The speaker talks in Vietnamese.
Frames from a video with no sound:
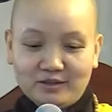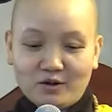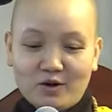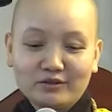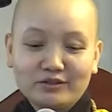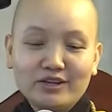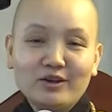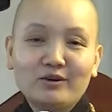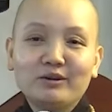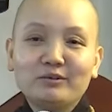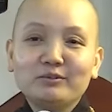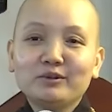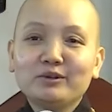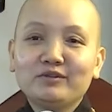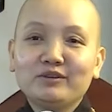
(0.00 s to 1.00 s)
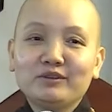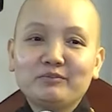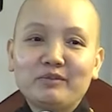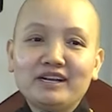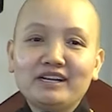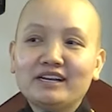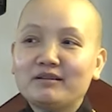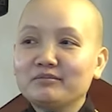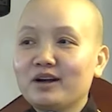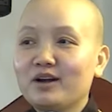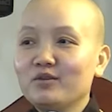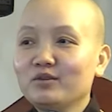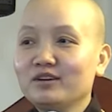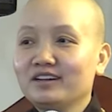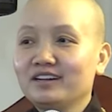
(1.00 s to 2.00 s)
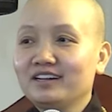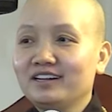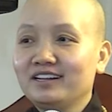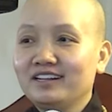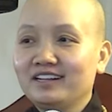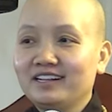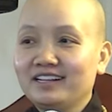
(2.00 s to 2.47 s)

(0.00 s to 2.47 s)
Rồi còn nhiều lắm quý vị, mấy trăm câu lận á.